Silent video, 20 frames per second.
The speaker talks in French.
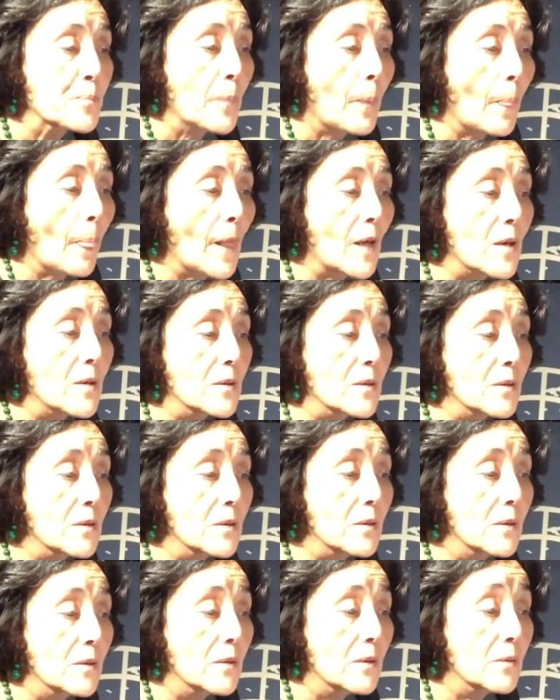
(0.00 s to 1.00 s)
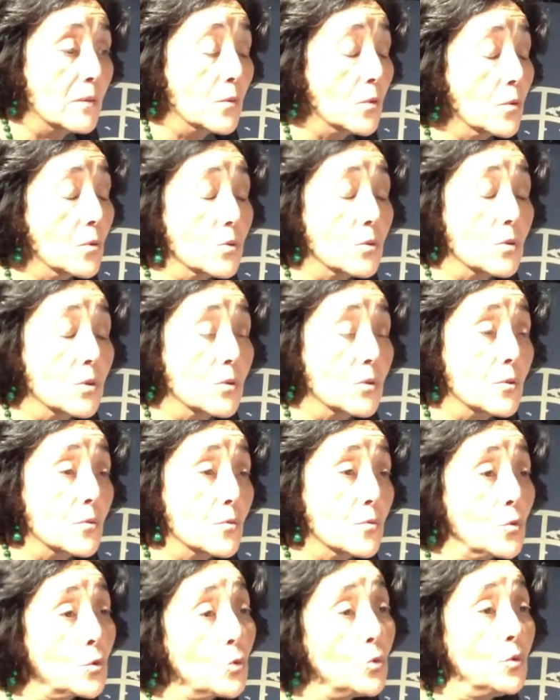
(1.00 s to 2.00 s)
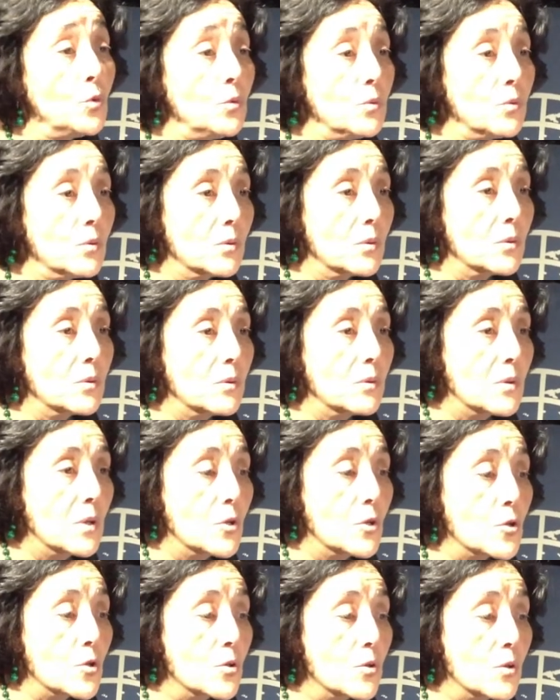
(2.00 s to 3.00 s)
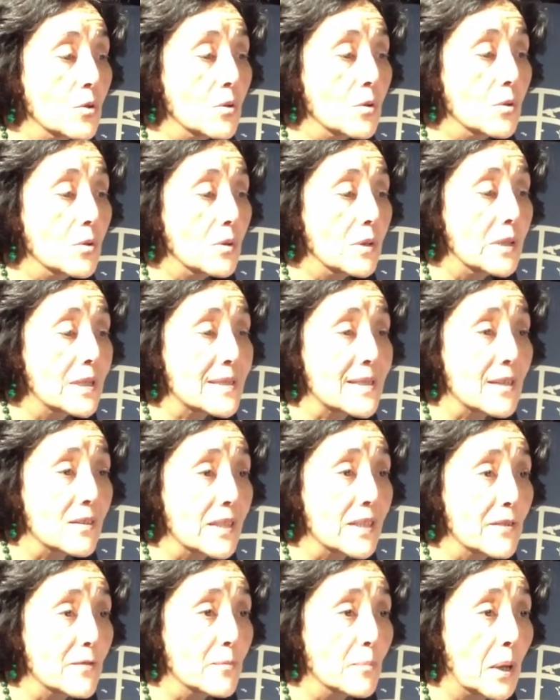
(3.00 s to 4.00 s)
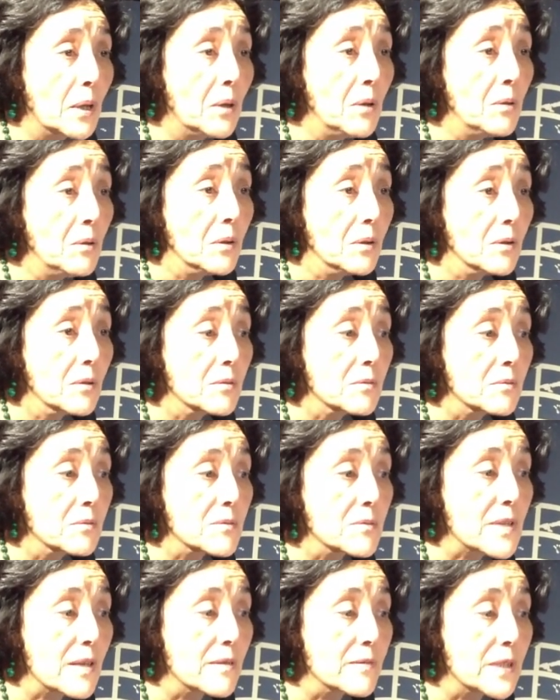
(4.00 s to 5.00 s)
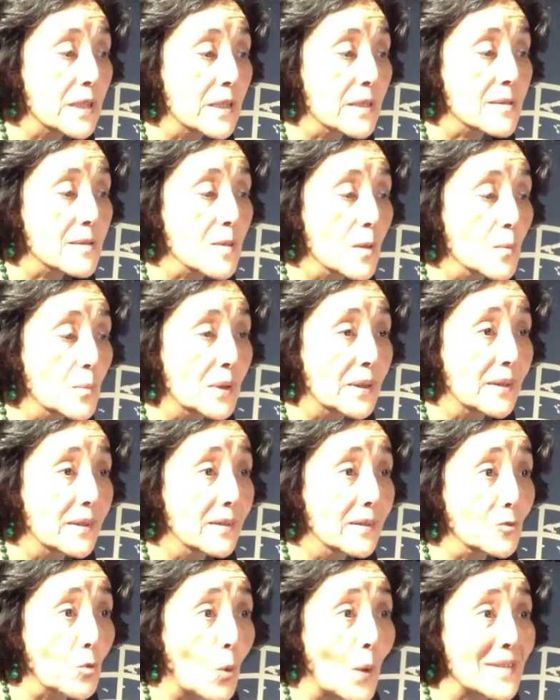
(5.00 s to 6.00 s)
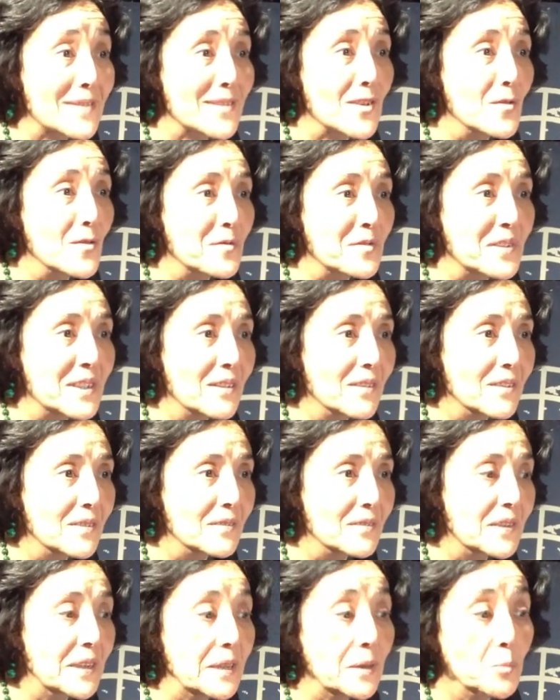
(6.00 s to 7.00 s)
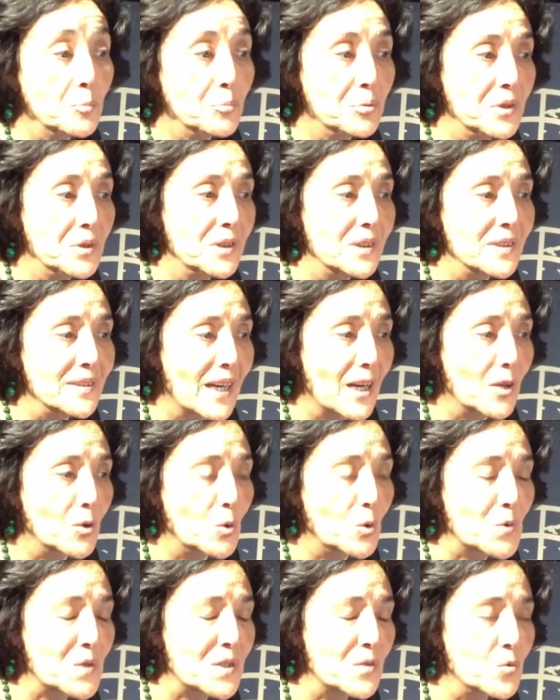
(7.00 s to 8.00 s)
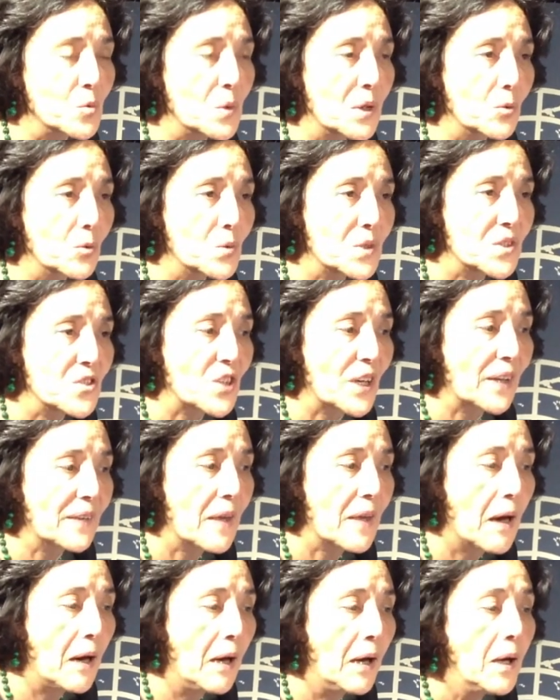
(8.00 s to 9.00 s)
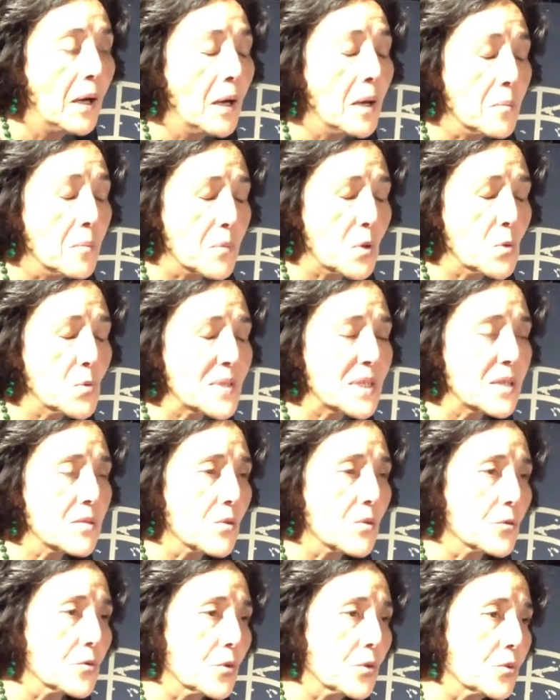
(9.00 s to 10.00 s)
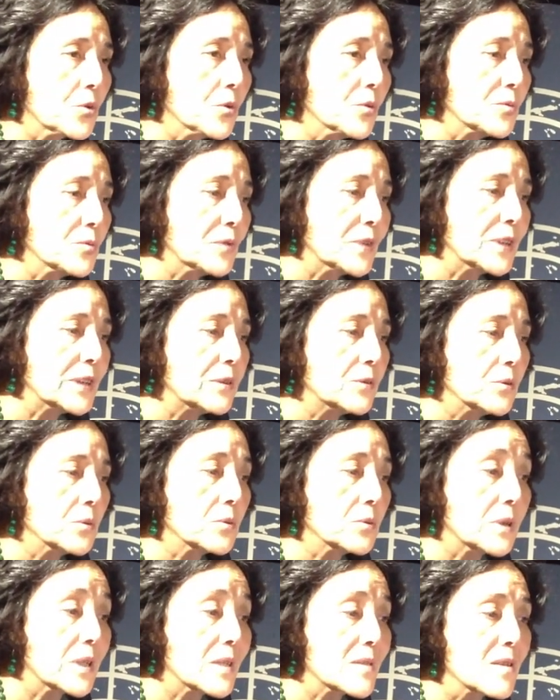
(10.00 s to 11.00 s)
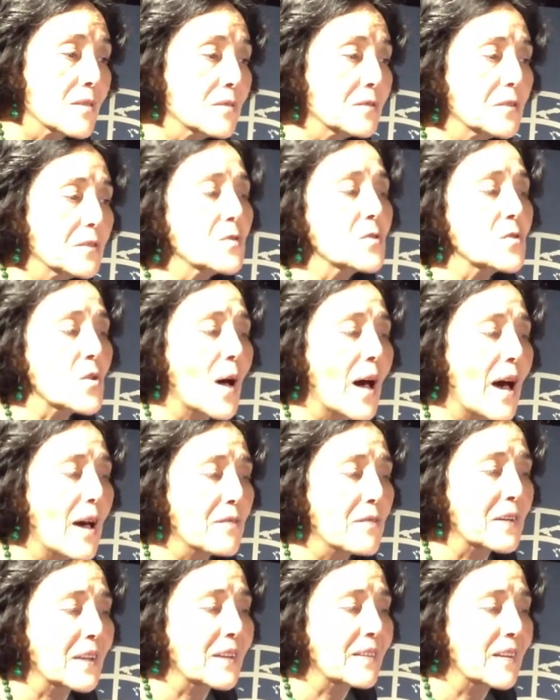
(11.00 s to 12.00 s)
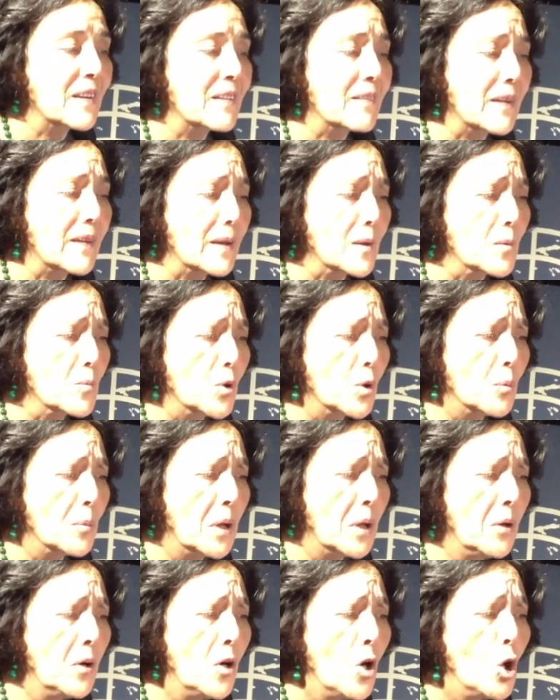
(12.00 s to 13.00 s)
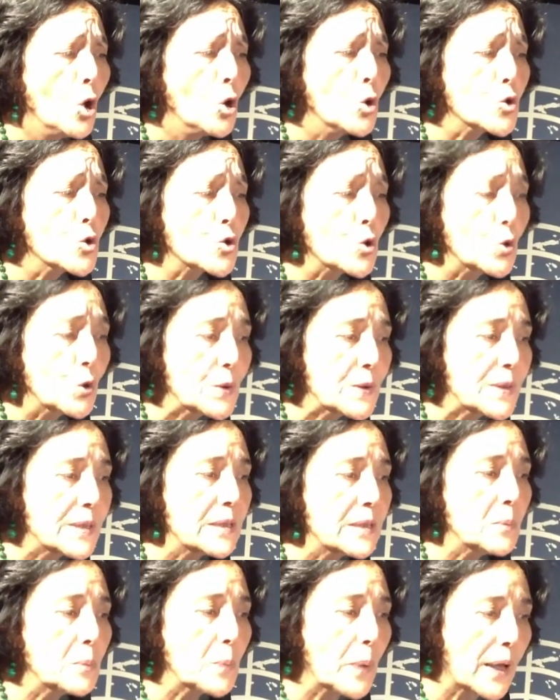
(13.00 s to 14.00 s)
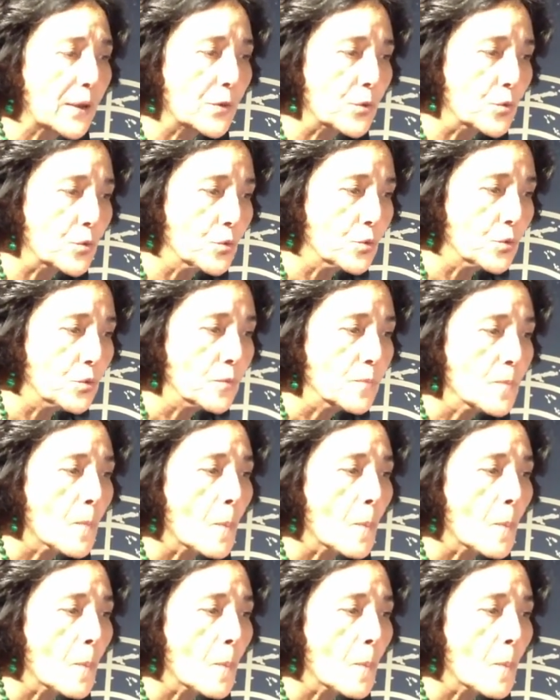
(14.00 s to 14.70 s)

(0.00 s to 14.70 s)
Euh, donc, euh, tous euh, les enlèvements, vous avez l'exemple des 300 filles enlevées, et puis ça a continué au Nigeria, mais aussi dans d'autres conflits. Donc, les enfants sont affectés terriblement. Je le dis partout